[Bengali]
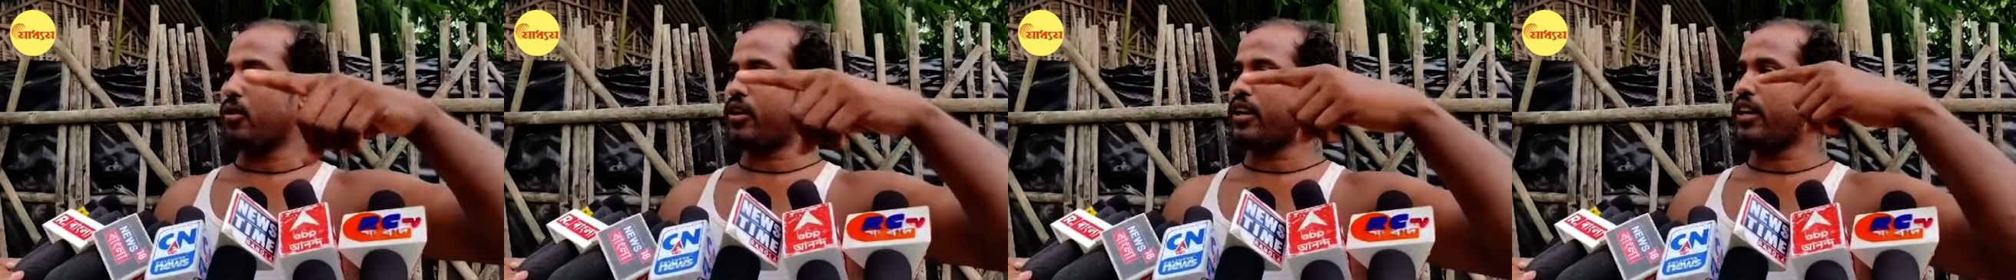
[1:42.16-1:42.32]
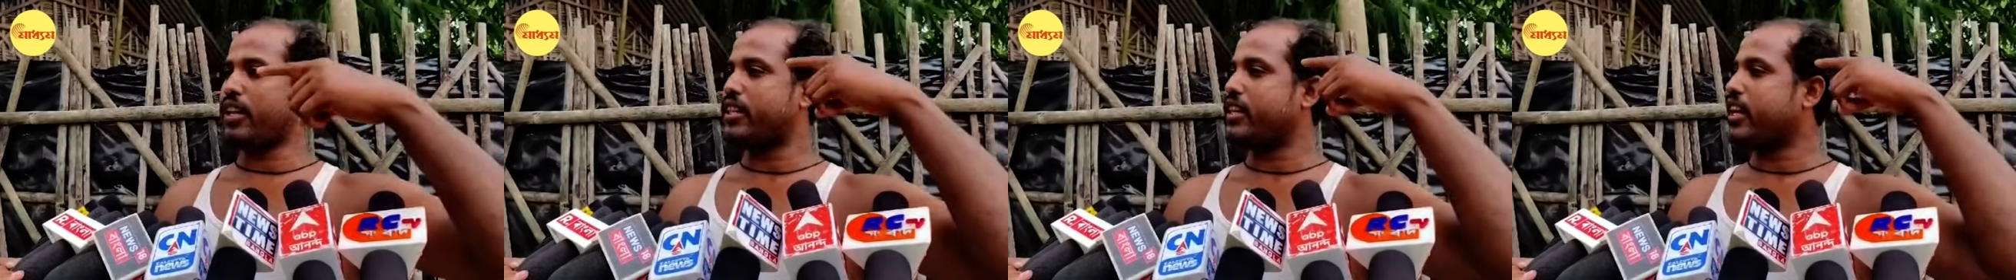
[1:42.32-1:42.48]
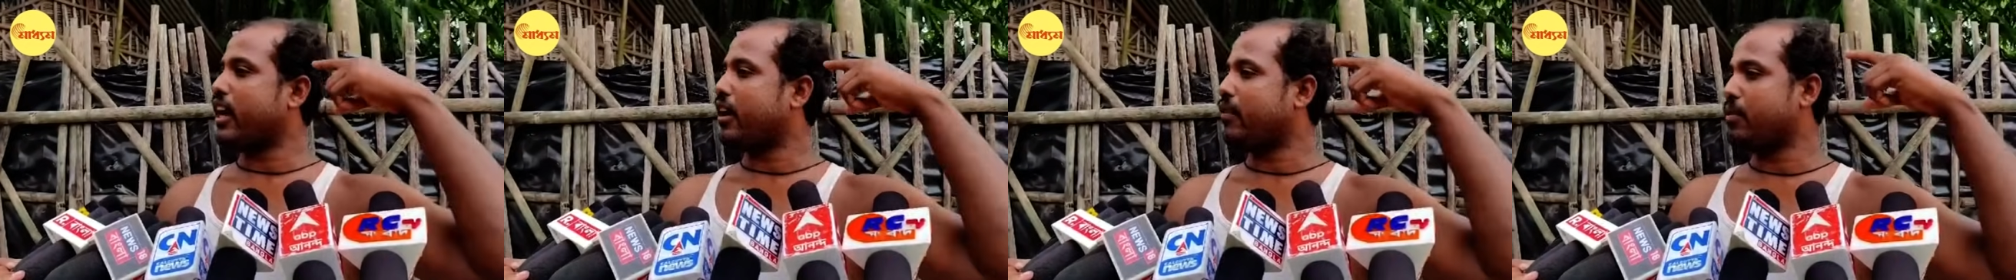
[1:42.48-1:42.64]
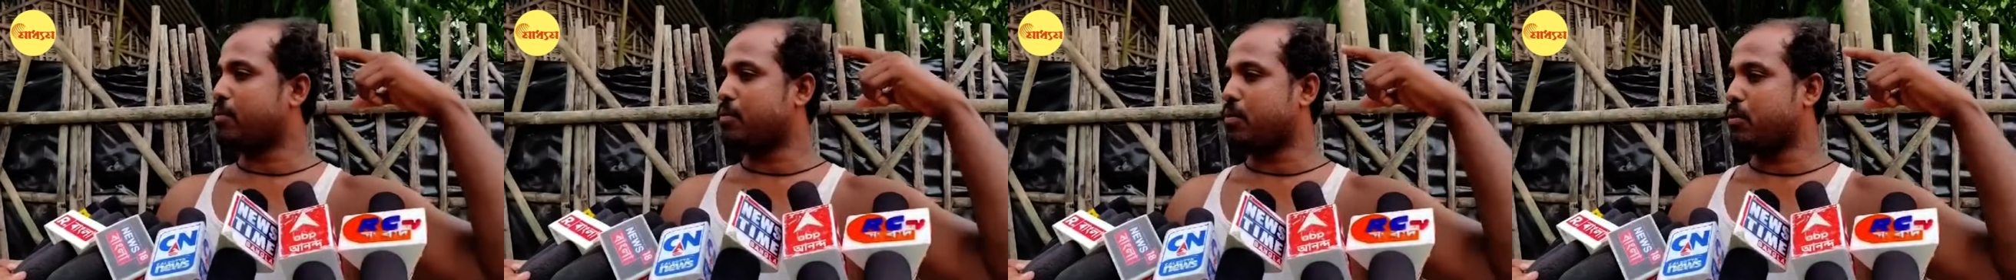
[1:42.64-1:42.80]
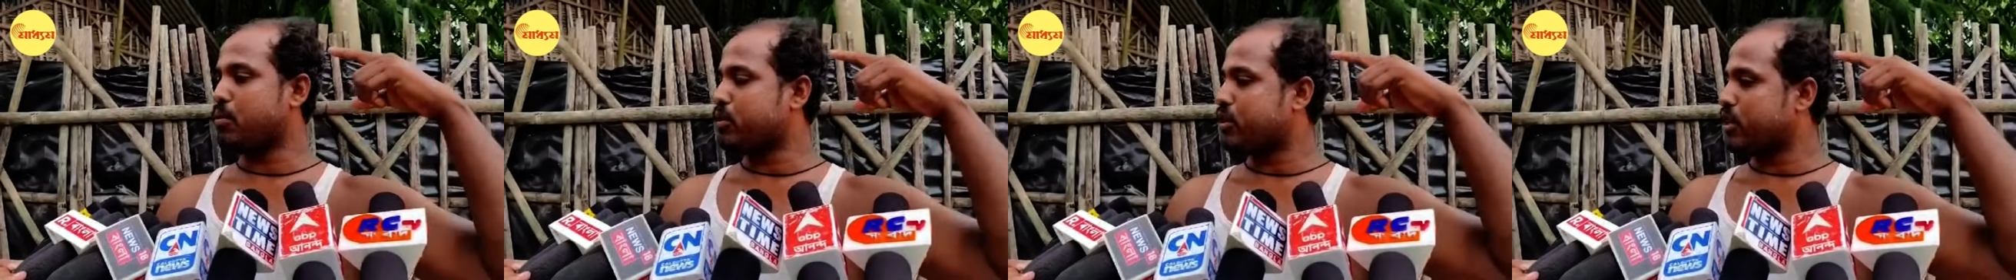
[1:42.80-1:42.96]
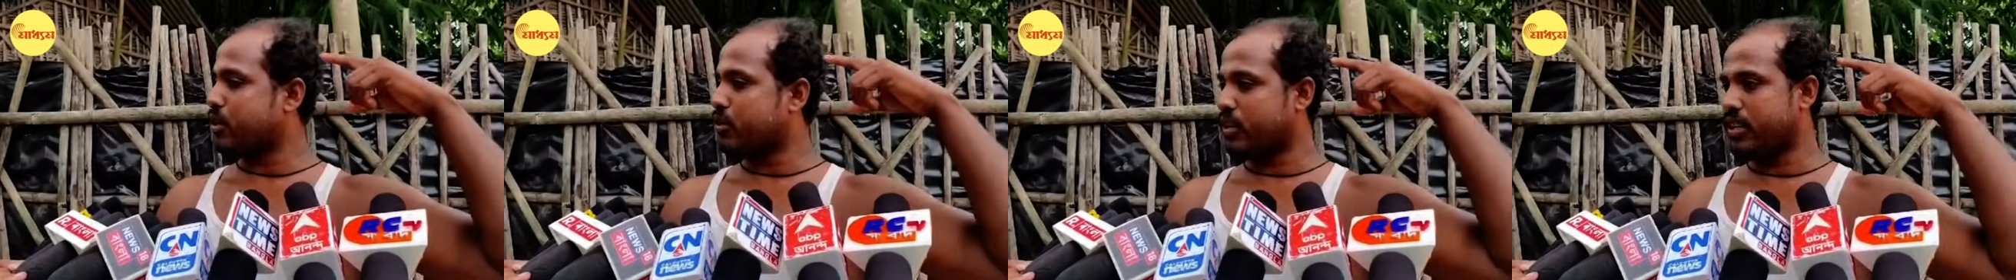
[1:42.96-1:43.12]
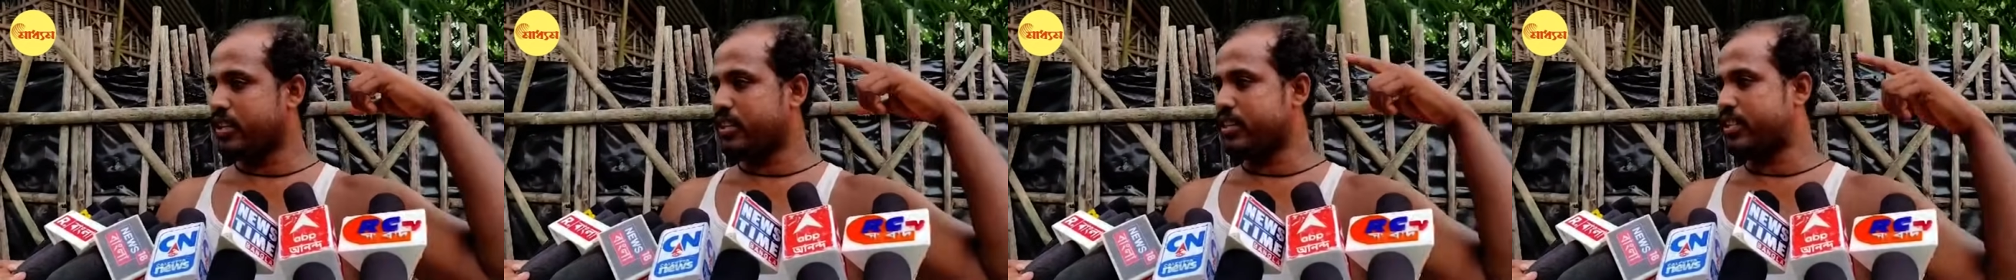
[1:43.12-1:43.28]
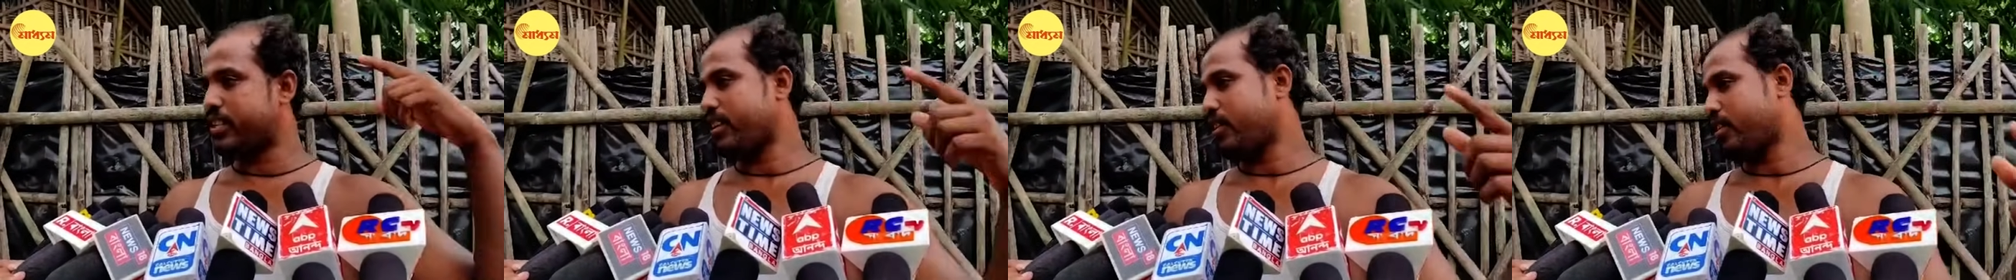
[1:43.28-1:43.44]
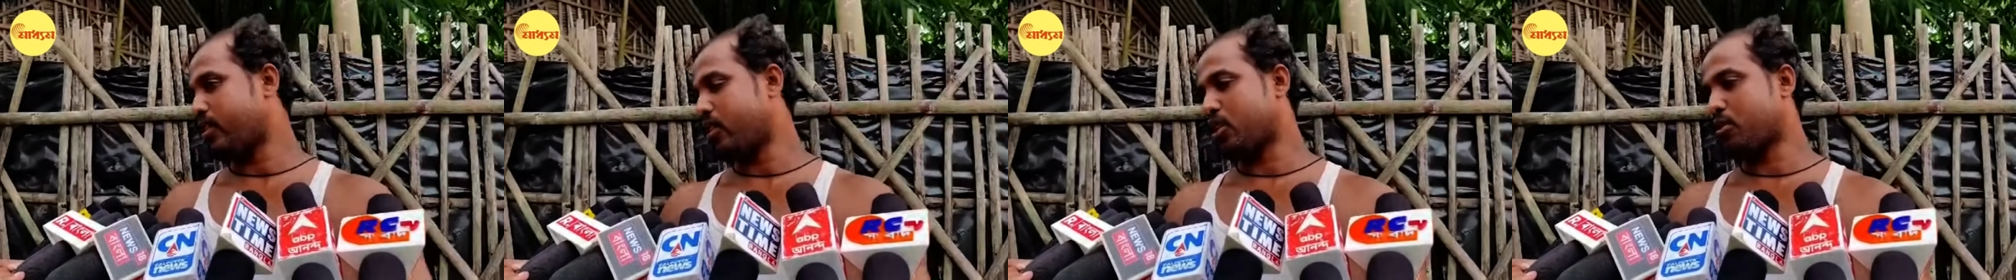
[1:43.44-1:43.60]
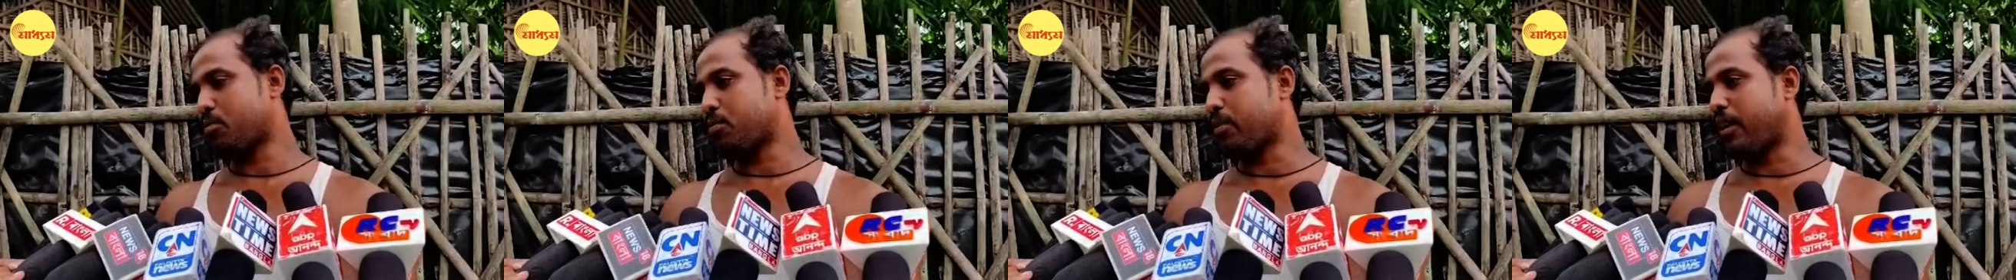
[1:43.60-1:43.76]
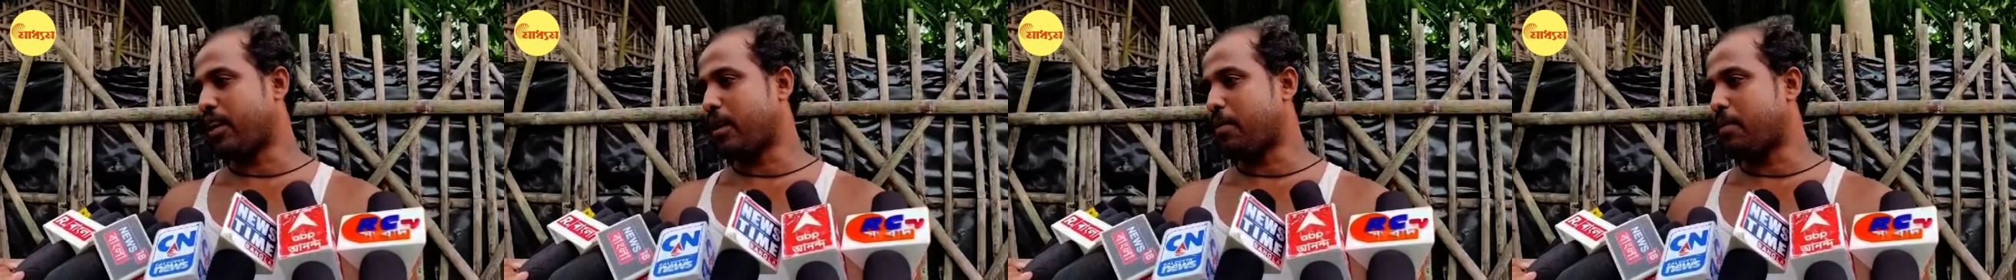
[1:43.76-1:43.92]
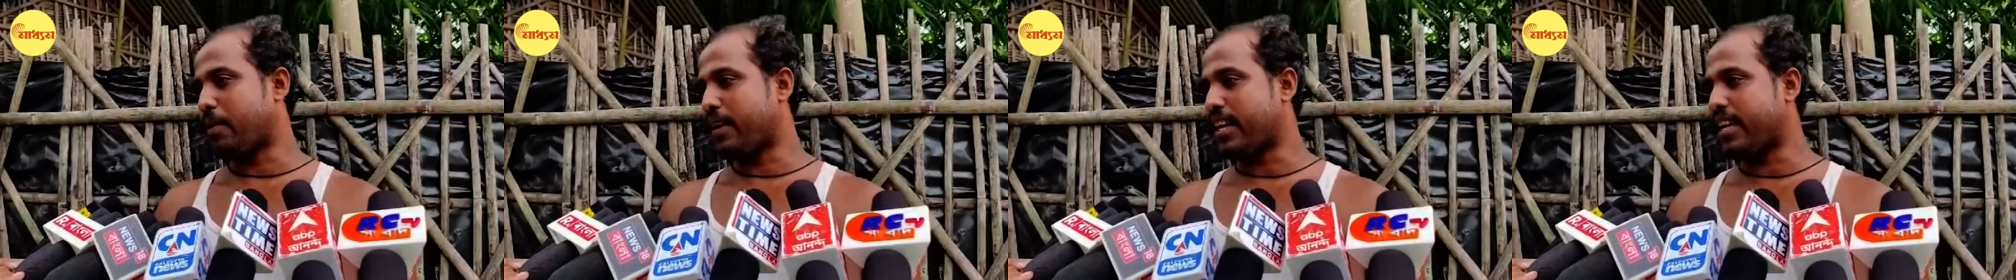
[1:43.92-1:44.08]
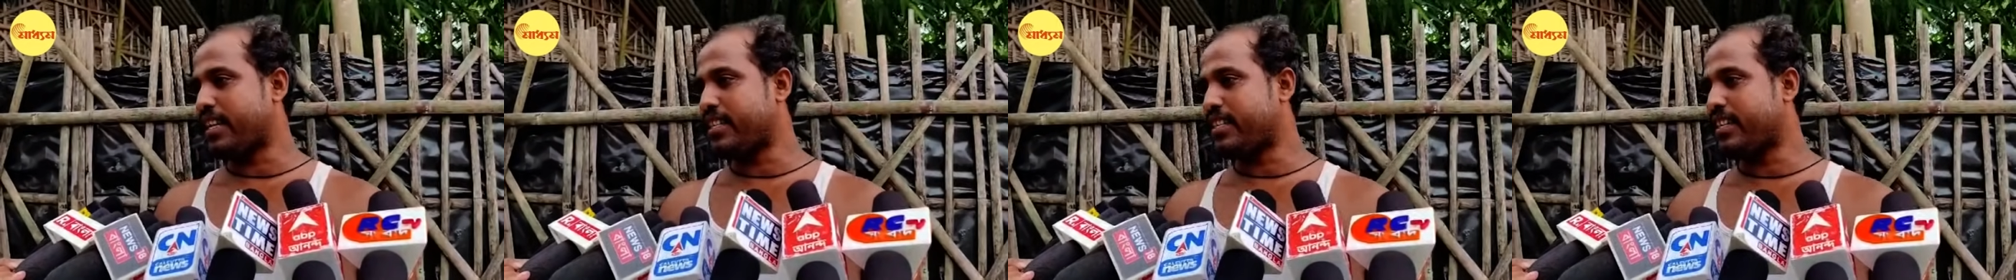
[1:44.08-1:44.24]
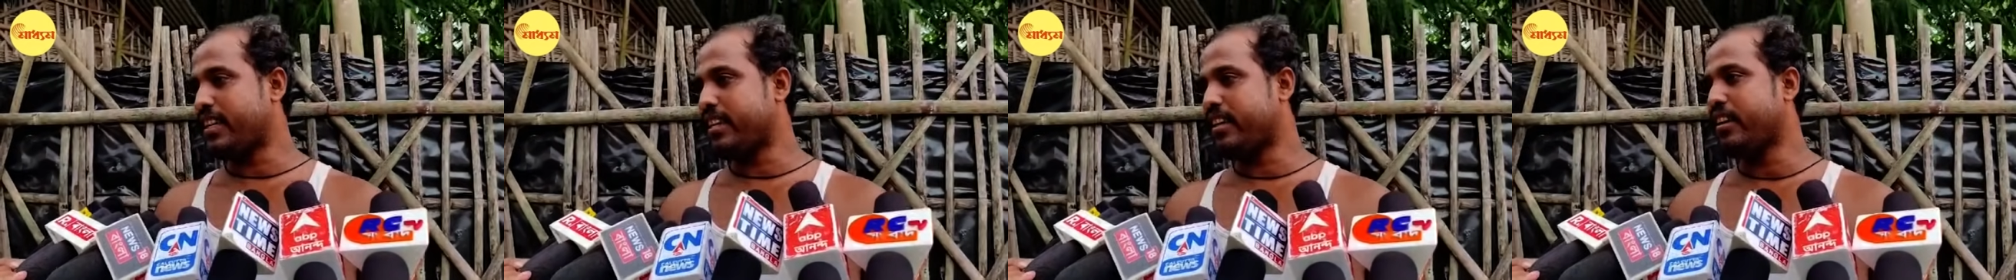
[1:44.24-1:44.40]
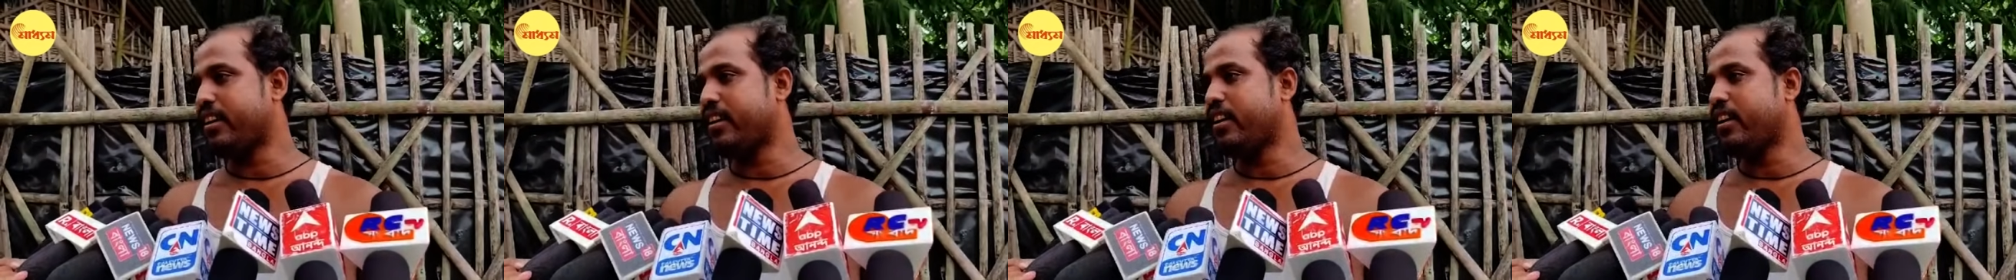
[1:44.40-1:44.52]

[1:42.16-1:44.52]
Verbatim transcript: ওকে দিয়ে আমি পুলিশে ওই হসপিটালে পাঠাইছি